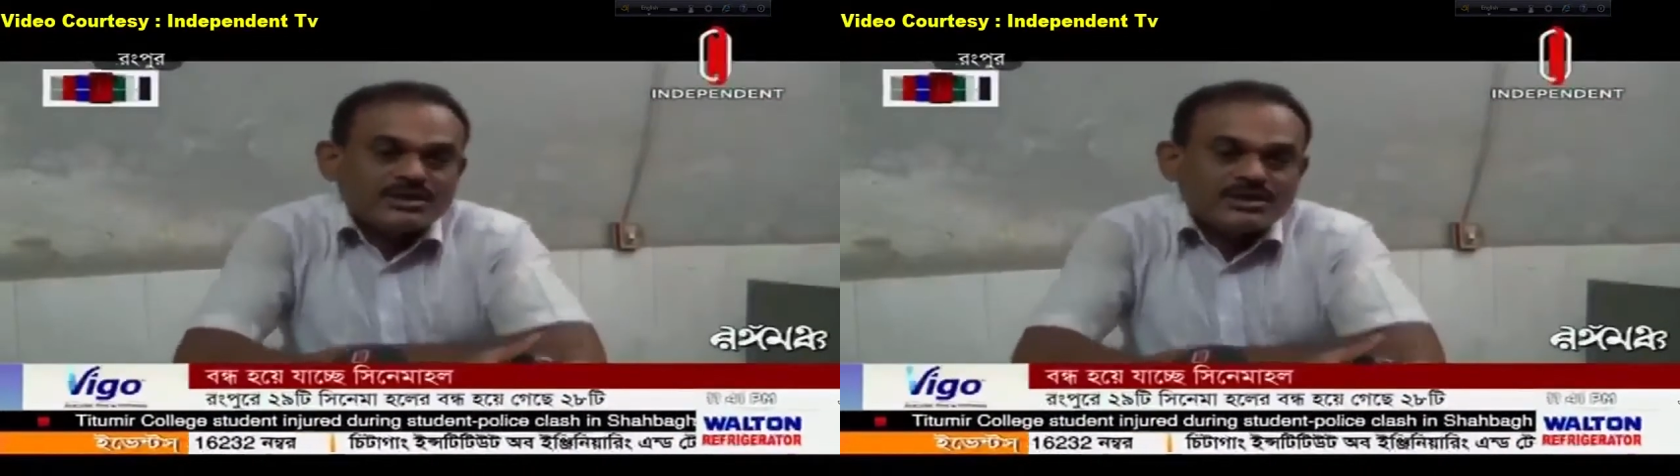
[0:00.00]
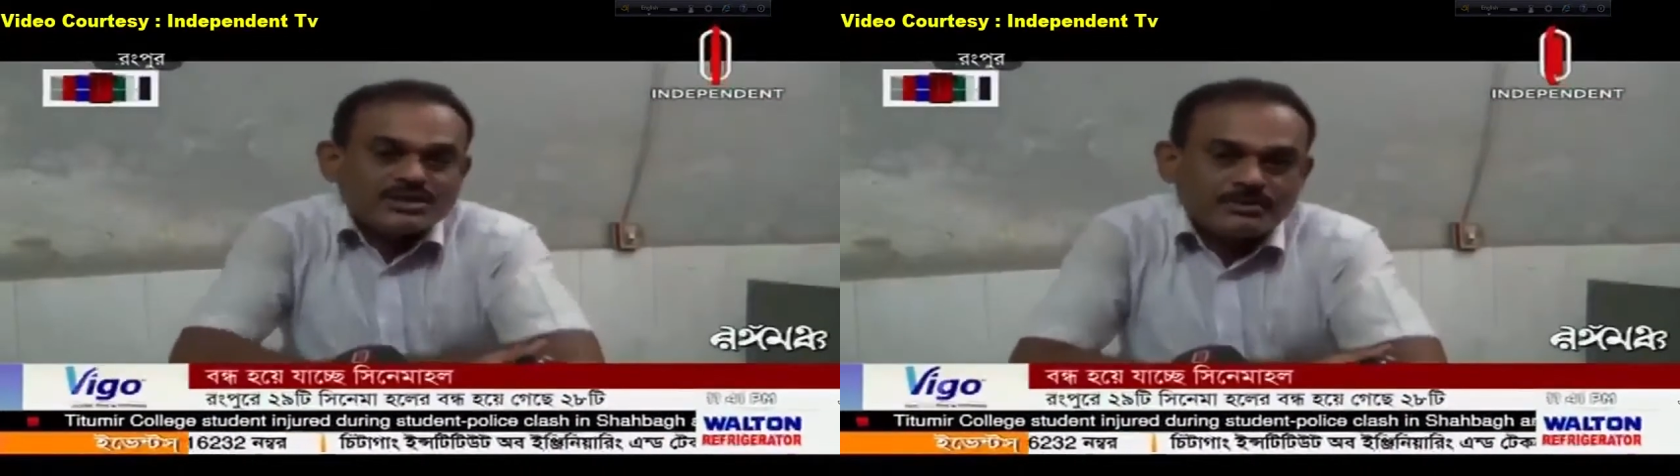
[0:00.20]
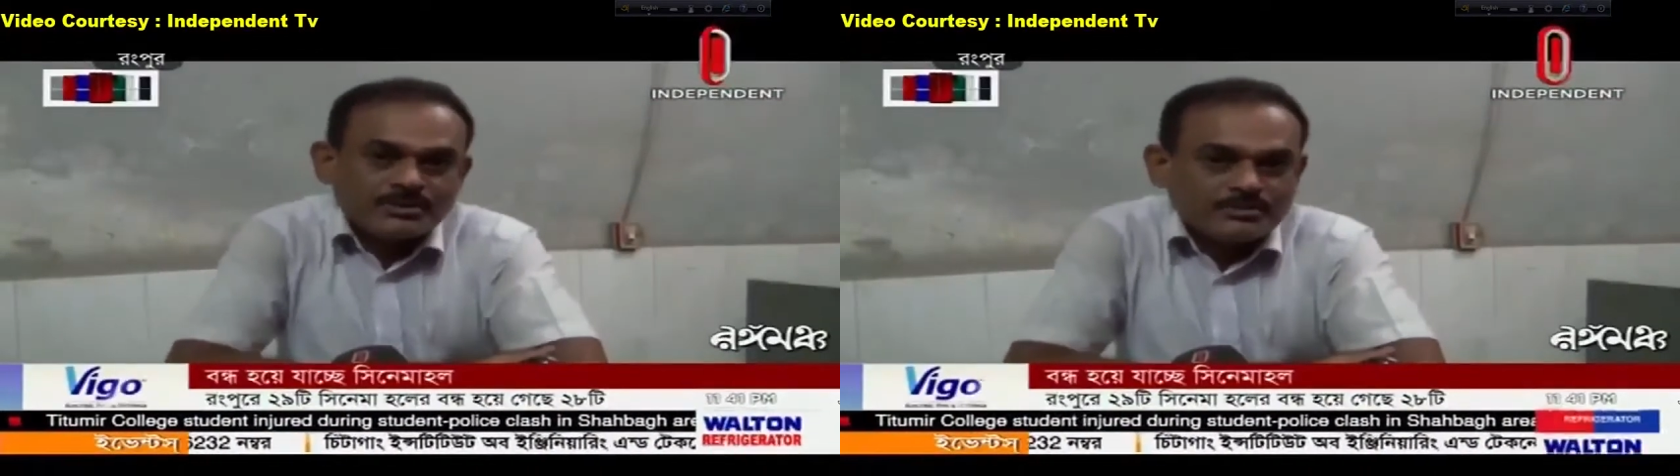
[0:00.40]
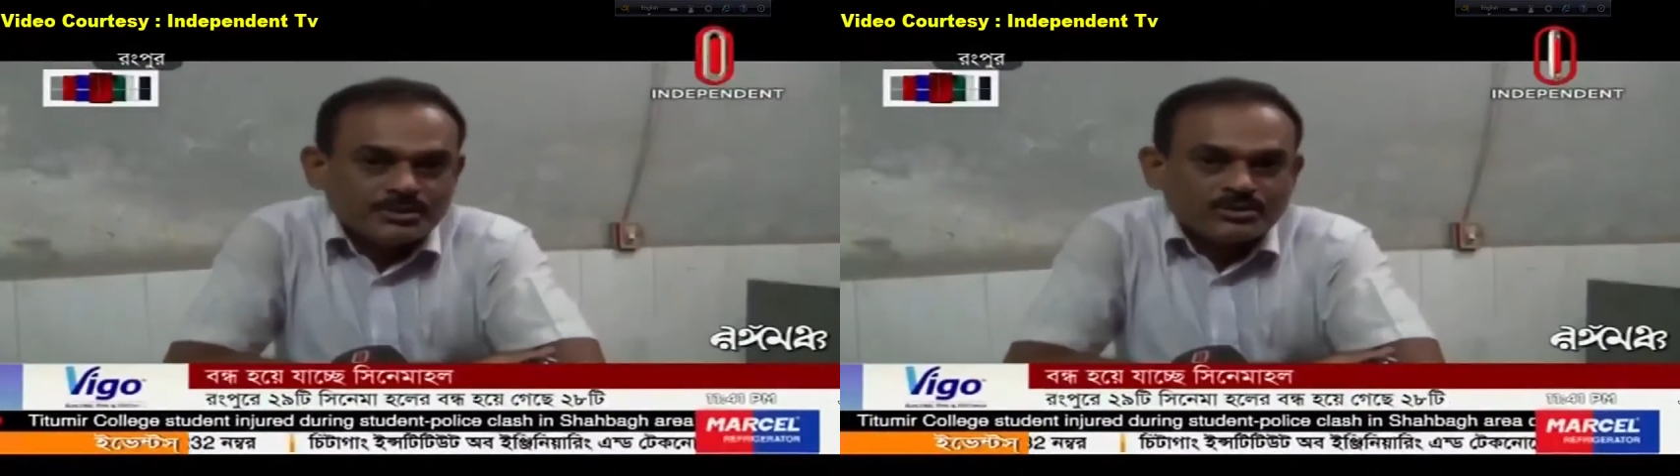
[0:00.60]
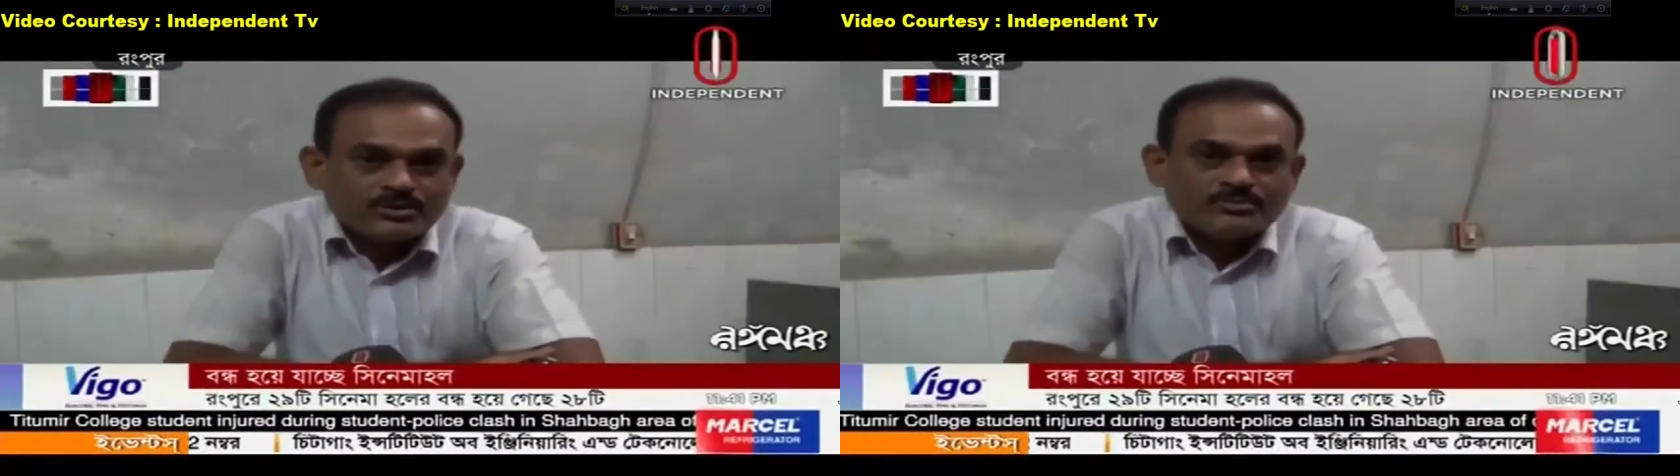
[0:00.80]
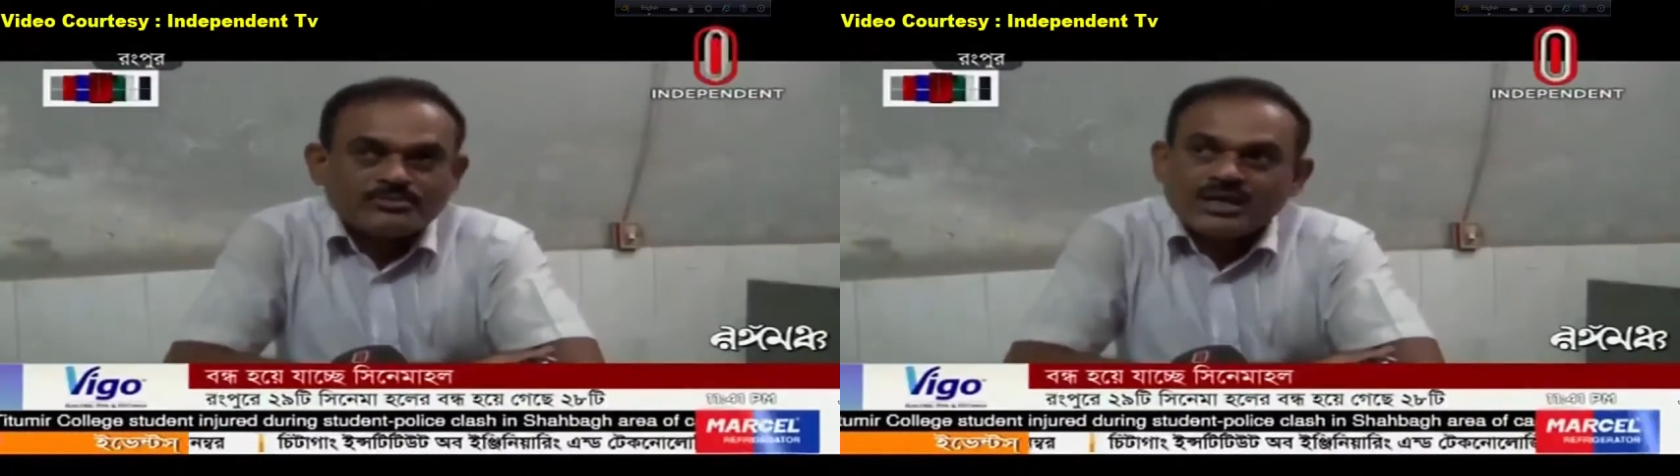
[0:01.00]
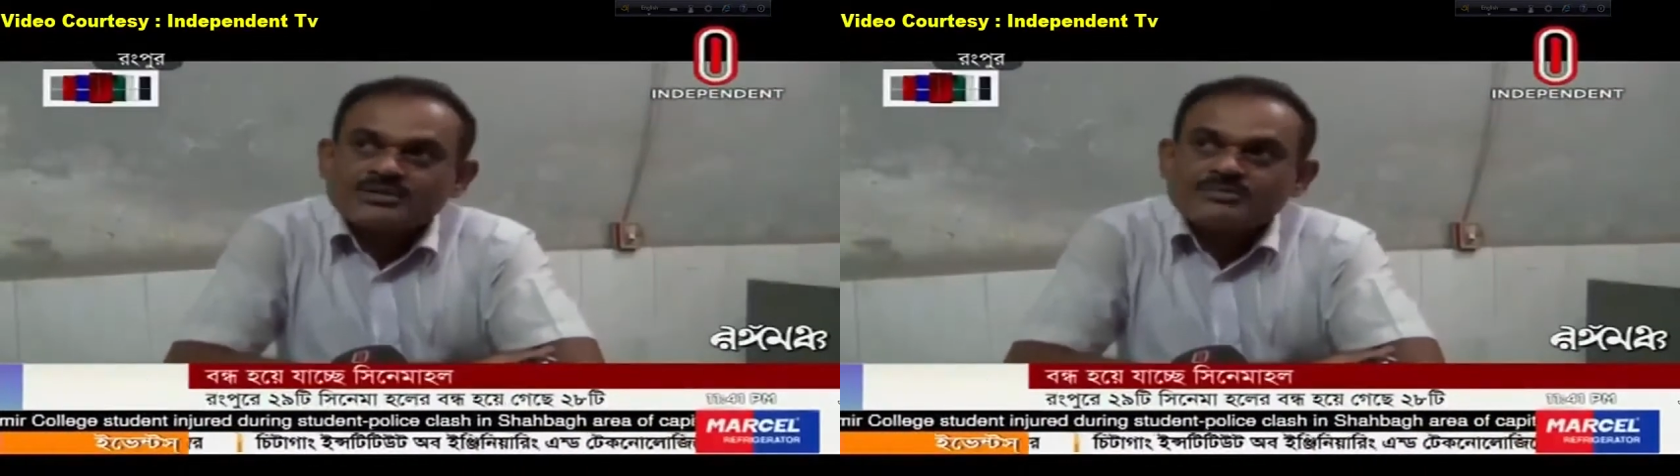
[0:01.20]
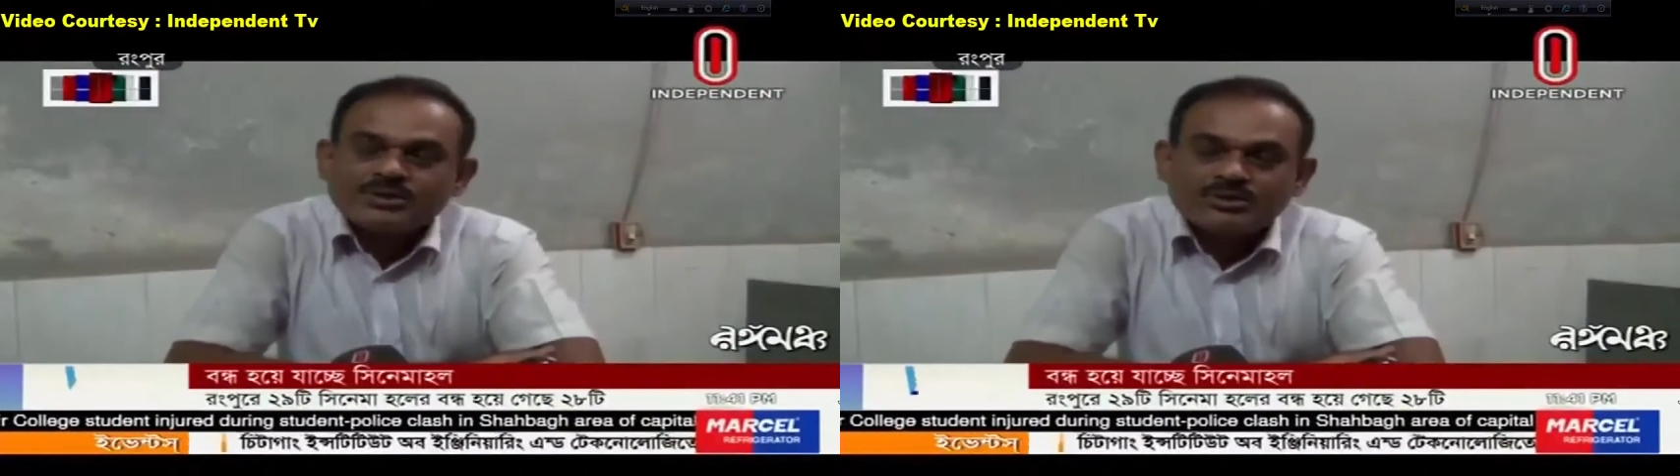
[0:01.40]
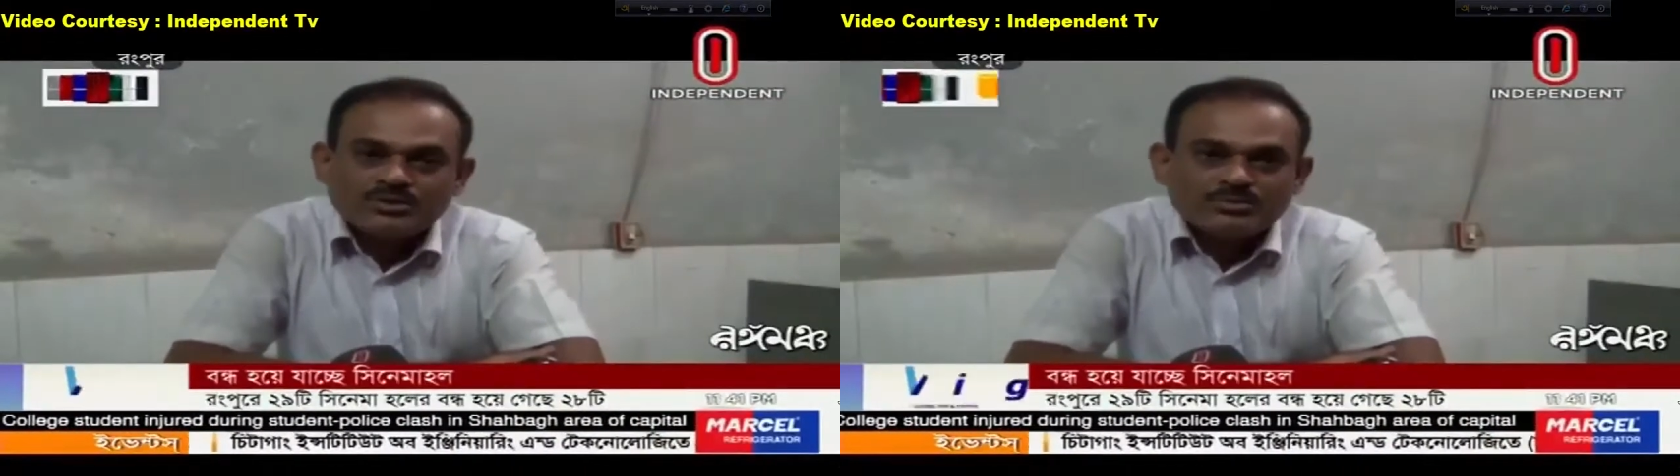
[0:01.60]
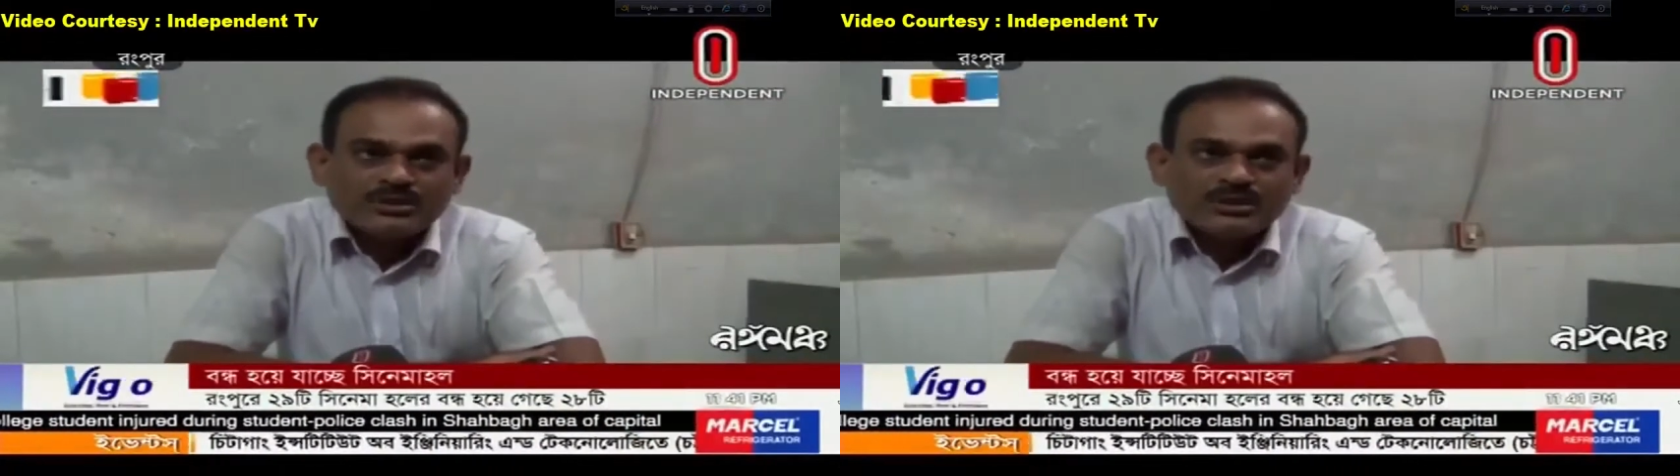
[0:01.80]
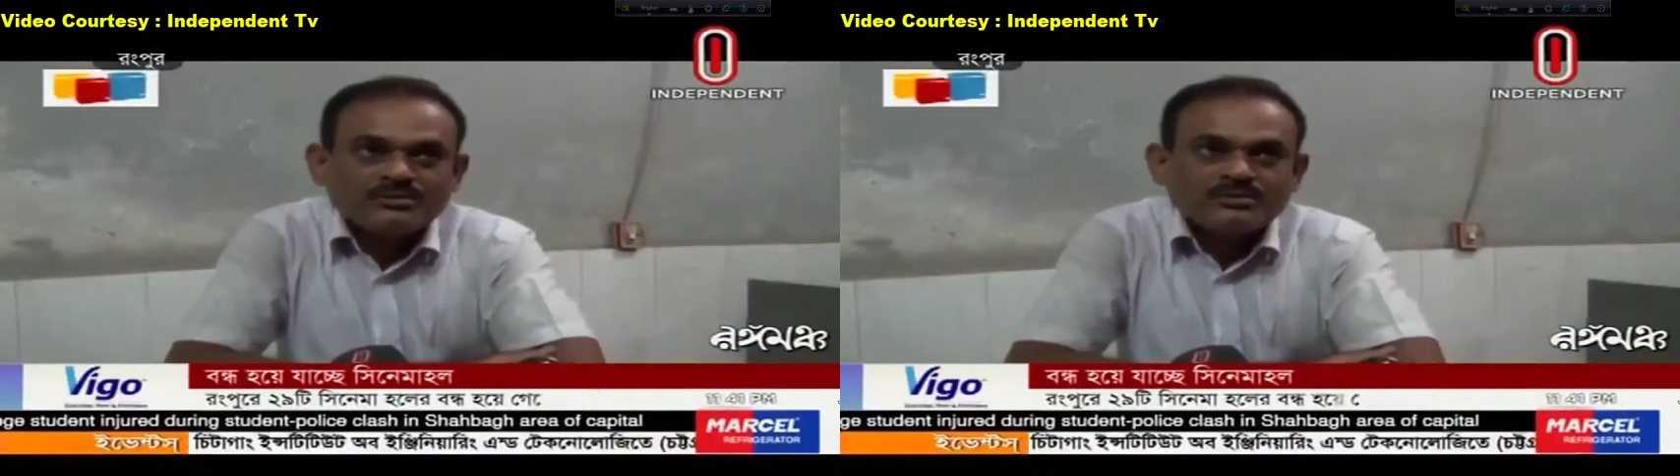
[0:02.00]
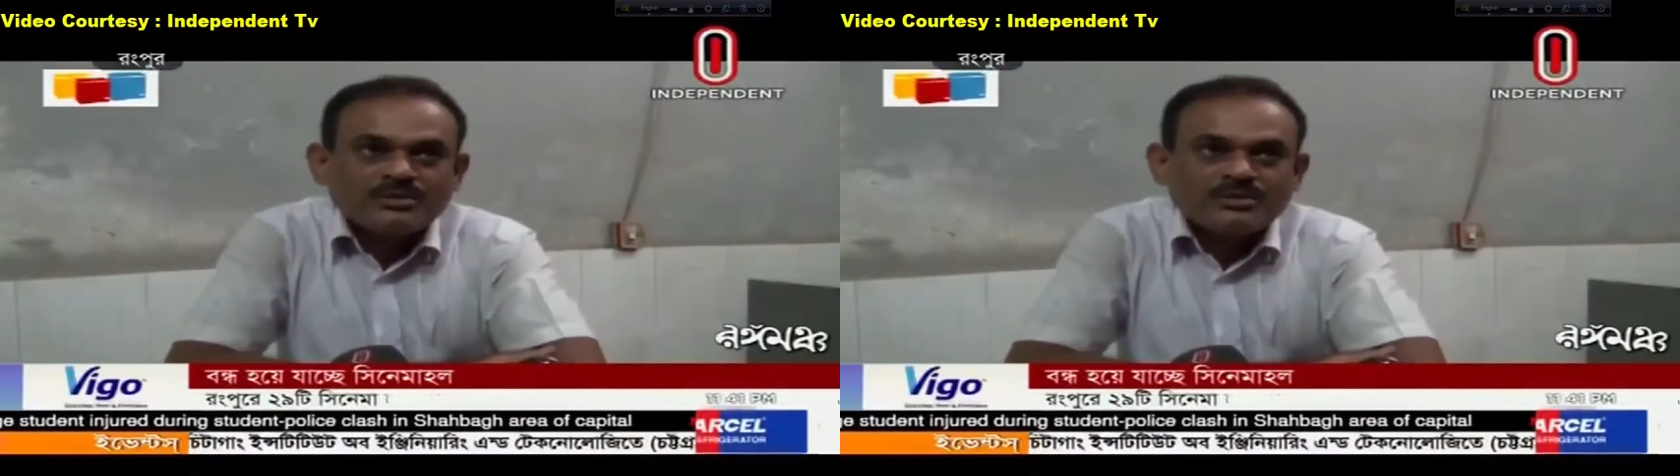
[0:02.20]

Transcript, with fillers: স্টাফের বেতন প্লাস বিদ্যুৎ বিল